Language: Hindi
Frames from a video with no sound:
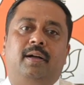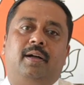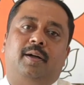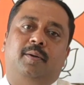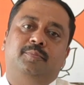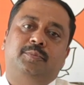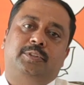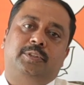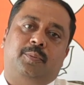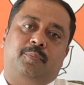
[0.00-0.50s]

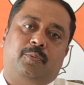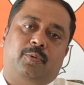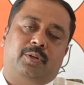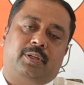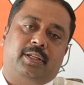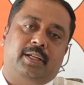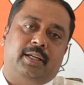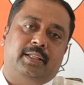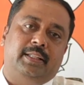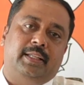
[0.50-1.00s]
हम
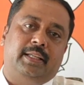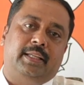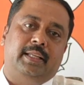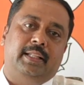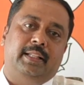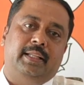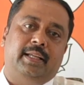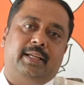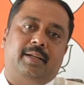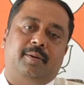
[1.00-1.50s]
सपोर्ट करने के
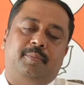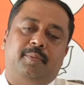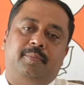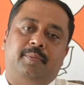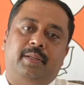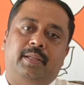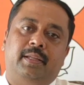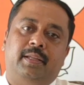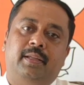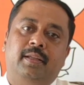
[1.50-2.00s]
लिए कभी
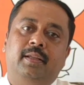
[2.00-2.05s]
भी